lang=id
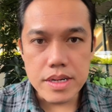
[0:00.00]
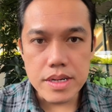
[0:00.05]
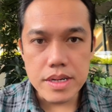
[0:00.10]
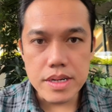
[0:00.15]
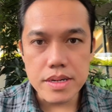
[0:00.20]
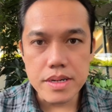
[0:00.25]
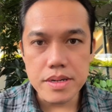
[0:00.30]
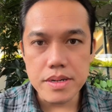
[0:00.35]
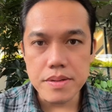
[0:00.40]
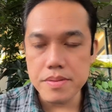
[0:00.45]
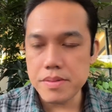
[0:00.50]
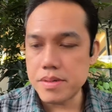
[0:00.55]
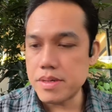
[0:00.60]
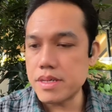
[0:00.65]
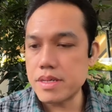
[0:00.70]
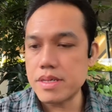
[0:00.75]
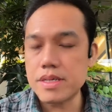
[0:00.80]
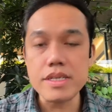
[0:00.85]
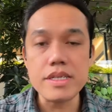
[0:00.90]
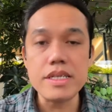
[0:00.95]
uh,
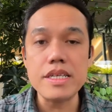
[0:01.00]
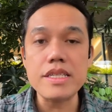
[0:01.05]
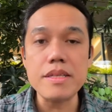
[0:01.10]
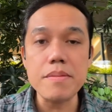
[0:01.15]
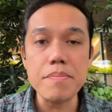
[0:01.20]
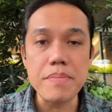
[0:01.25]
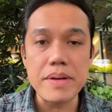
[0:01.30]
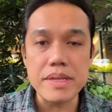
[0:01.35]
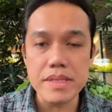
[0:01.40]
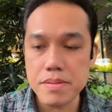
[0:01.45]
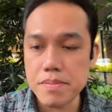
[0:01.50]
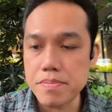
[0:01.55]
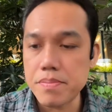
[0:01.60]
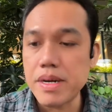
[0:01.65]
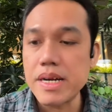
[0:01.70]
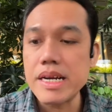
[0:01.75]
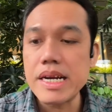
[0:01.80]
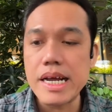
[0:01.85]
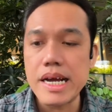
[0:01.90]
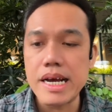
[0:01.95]
di tempat
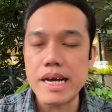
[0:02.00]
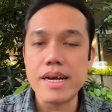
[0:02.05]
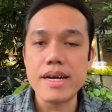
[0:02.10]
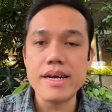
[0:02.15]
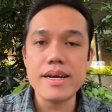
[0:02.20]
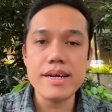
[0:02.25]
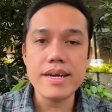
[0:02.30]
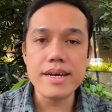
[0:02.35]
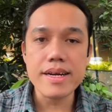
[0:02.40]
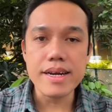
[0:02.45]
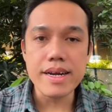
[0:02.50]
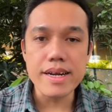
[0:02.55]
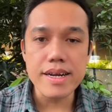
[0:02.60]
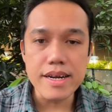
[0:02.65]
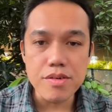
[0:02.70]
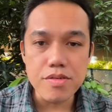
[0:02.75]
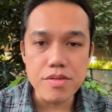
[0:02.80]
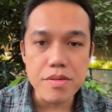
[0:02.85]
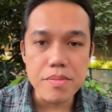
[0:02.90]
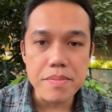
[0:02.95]
berenang
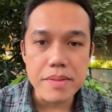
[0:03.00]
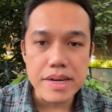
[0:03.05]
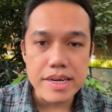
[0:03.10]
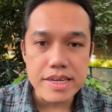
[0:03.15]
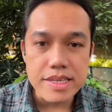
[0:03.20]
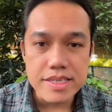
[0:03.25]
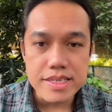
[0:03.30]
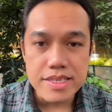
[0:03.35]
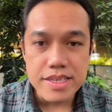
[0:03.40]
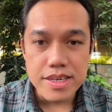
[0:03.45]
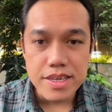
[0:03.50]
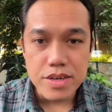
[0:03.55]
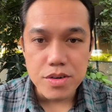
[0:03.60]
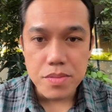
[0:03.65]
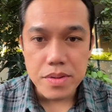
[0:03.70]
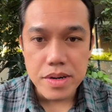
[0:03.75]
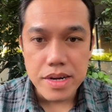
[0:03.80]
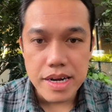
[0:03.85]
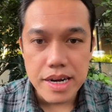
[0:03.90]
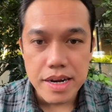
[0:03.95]
karena aku nemani
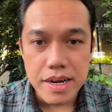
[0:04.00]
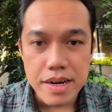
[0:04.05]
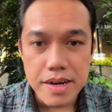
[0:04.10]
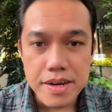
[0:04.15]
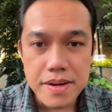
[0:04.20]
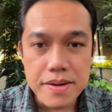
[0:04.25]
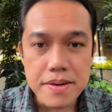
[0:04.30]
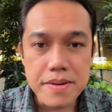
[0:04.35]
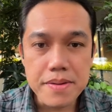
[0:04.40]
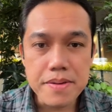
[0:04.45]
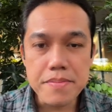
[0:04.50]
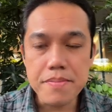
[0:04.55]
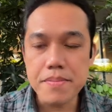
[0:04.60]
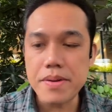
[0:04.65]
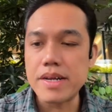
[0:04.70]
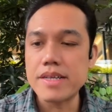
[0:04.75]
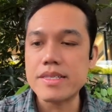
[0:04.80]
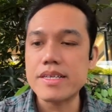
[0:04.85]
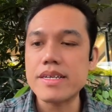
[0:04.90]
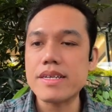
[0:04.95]
istriku berenang
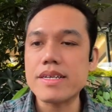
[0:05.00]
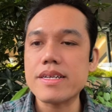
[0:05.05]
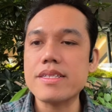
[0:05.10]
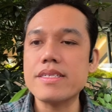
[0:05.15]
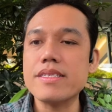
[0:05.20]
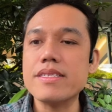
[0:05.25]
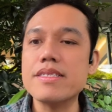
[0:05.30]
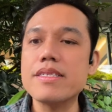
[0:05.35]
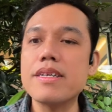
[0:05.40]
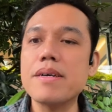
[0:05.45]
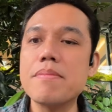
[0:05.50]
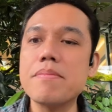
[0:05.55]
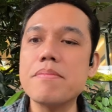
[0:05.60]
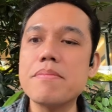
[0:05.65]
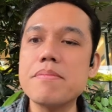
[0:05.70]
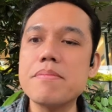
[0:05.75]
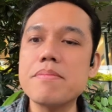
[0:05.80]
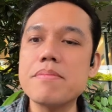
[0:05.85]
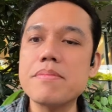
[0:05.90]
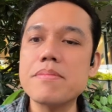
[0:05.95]
praktek nanti
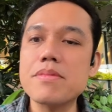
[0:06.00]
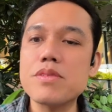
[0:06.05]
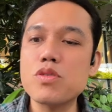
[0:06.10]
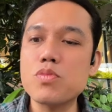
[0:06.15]
jam